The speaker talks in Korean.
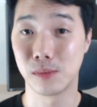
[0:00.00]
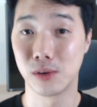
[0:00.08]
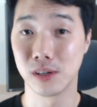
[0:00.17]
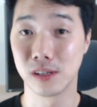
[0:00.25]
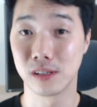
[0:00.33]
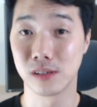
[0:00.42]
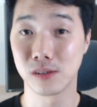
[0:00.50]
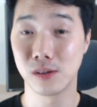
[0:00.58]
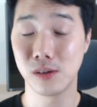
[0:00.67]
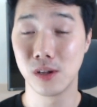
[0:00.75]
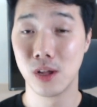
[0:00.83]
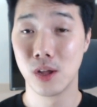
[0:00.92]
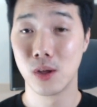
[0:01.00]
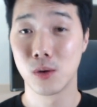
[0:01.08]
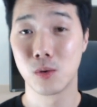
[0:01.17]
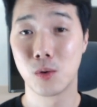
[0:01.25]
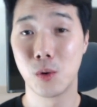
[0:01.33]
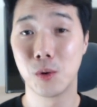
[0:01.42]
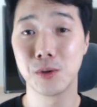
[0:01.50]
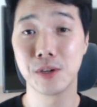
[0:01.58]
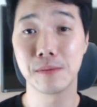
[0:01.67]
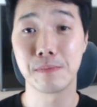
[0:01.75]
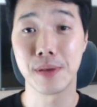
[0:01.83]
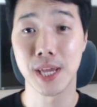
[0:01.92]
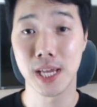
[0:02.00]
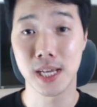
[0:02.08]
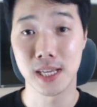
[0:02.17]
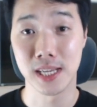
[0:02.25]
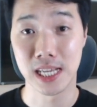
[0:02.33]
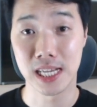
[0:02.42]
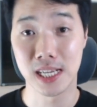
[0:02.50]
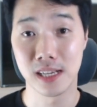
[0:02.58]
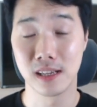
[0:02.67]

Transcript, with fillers: 뭐 예를 들어서 go on a picnic